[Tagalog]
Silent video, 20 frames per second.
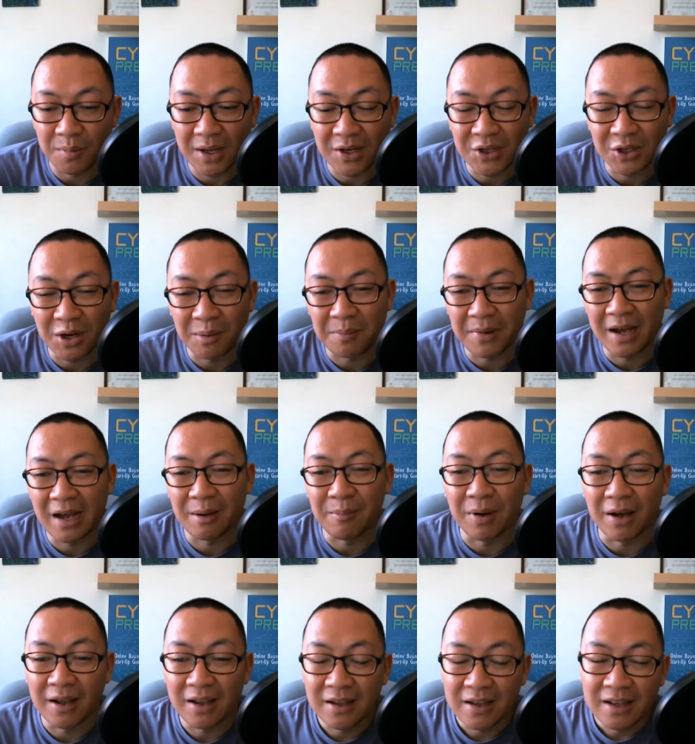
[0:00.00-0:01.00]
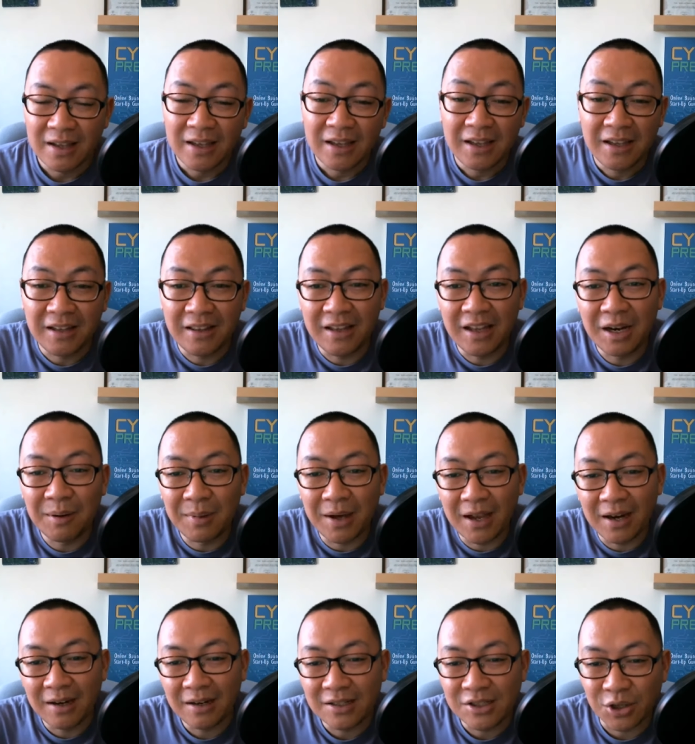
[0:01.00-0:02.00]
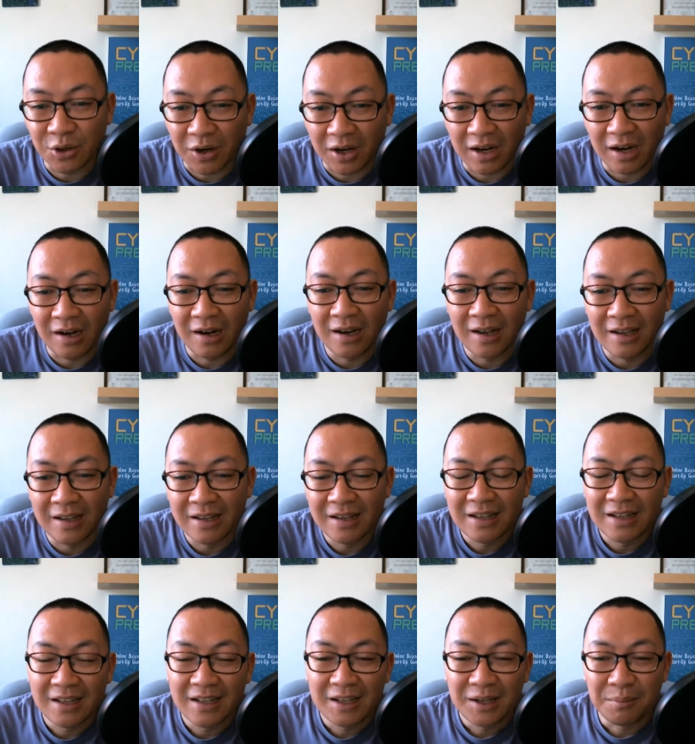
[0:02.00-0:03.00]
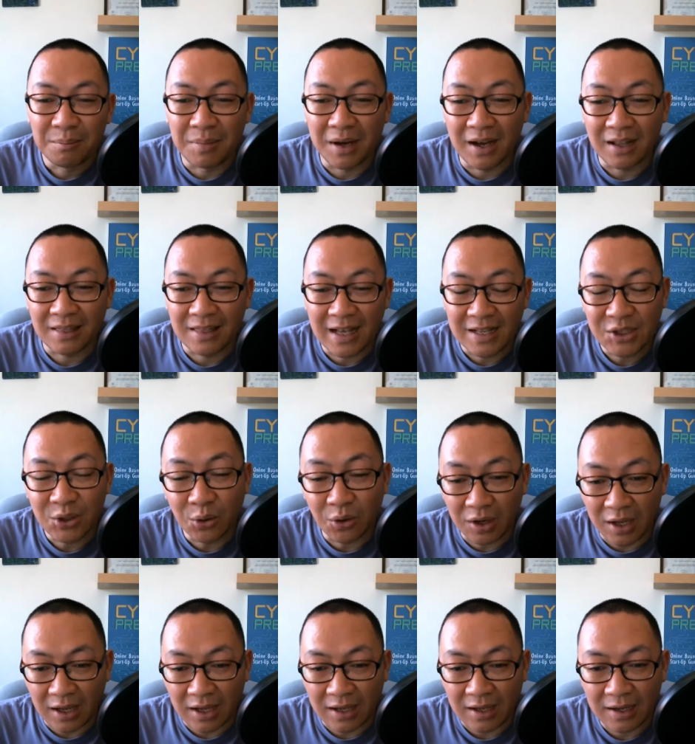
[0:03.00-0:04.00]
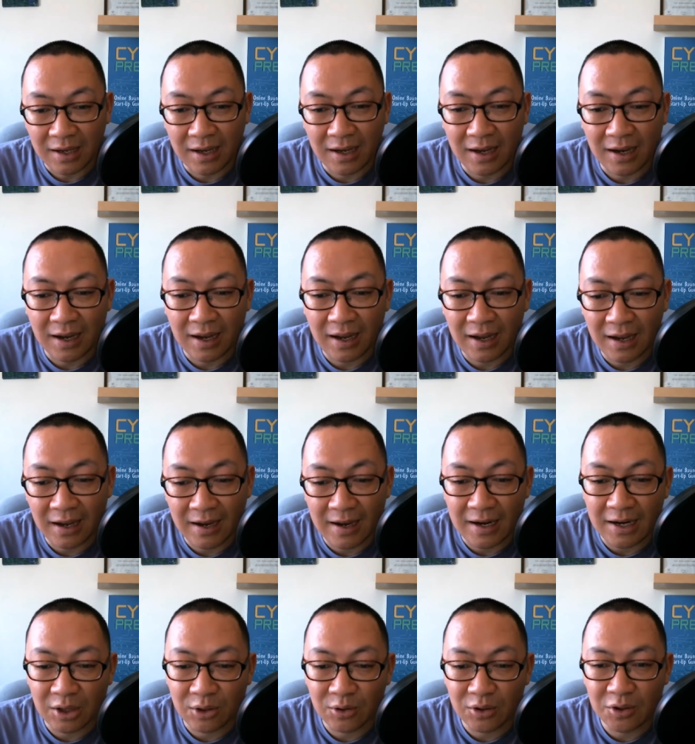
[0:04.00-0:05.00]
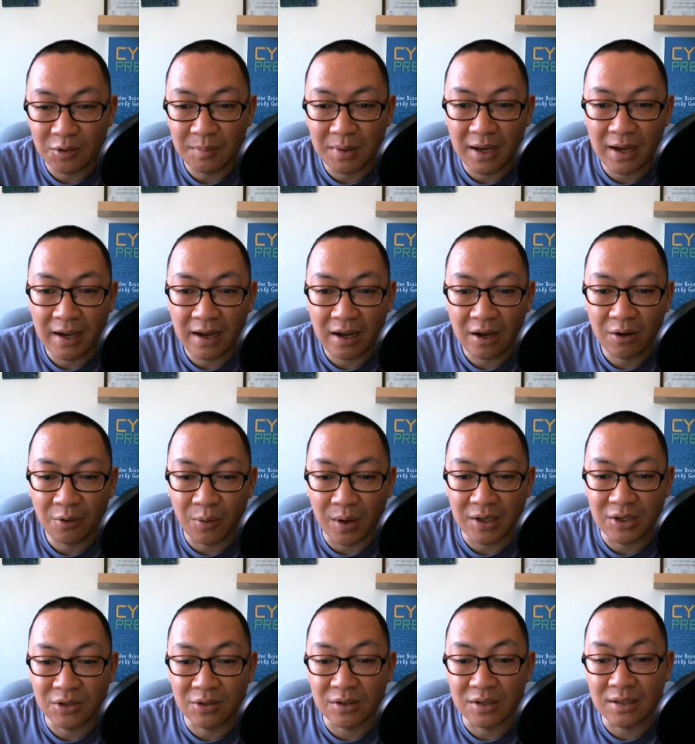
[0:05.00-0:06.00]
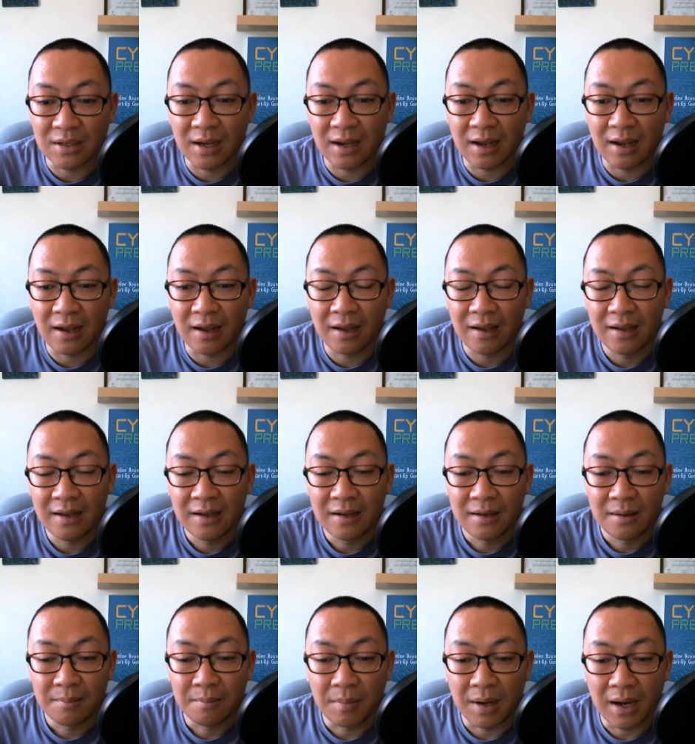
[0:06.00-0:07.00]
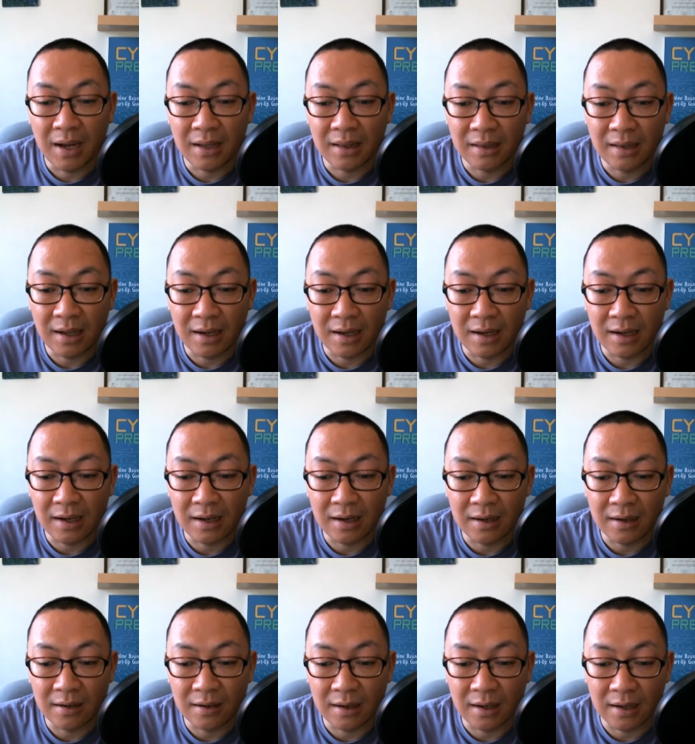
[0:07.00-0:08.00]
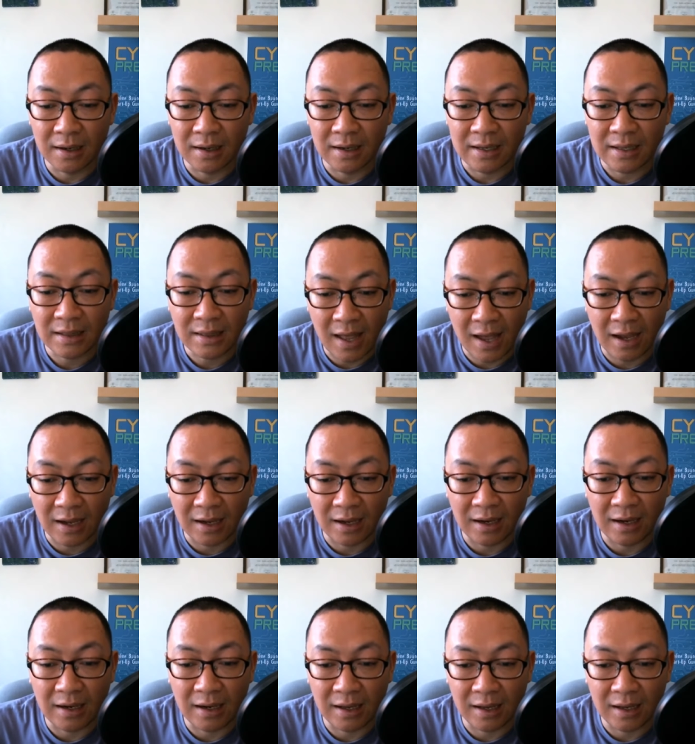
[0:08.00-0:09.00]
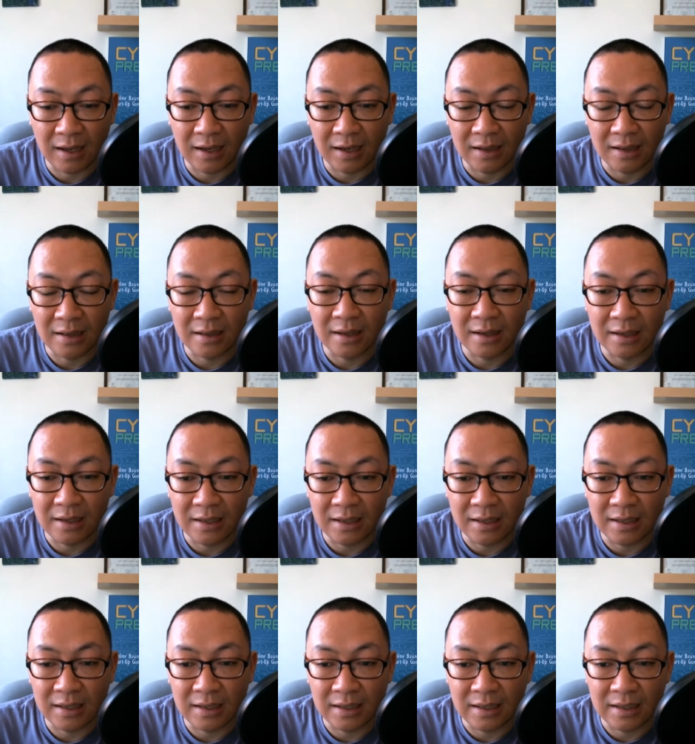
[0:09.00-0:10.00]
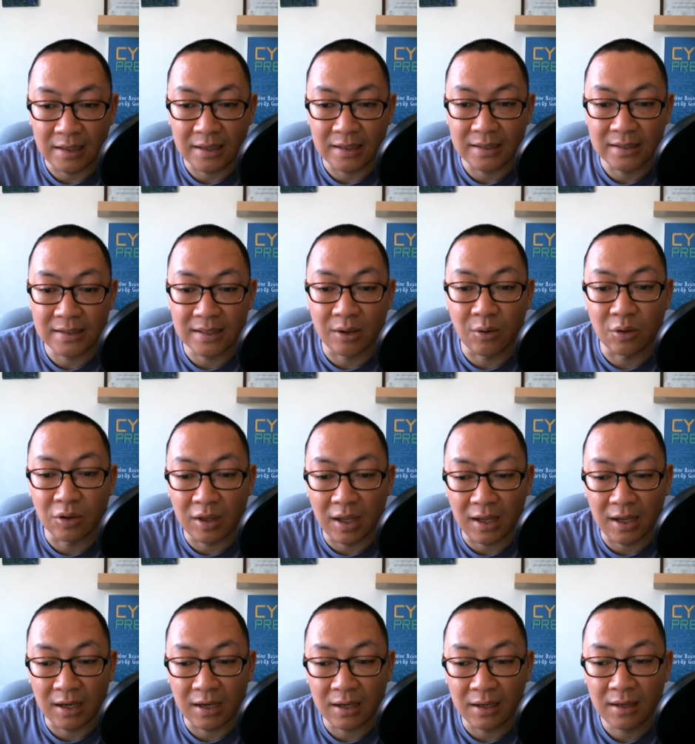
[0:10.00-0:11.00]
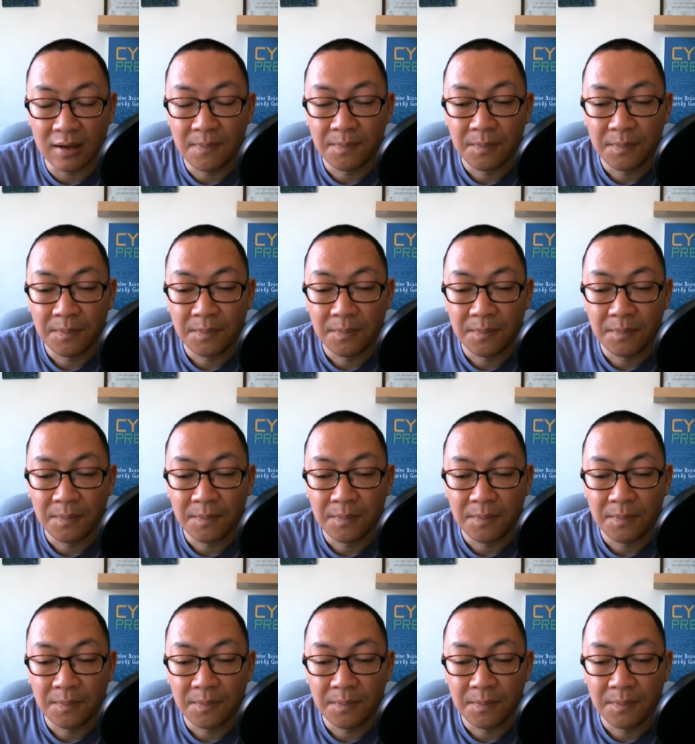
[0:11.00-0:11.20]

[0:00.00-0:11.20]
medyo napahaba. Hindi naman, Jorel. But that's okay. Uh, ganito yung mga questions na magandang uh, ah, itakel and i- isagutin.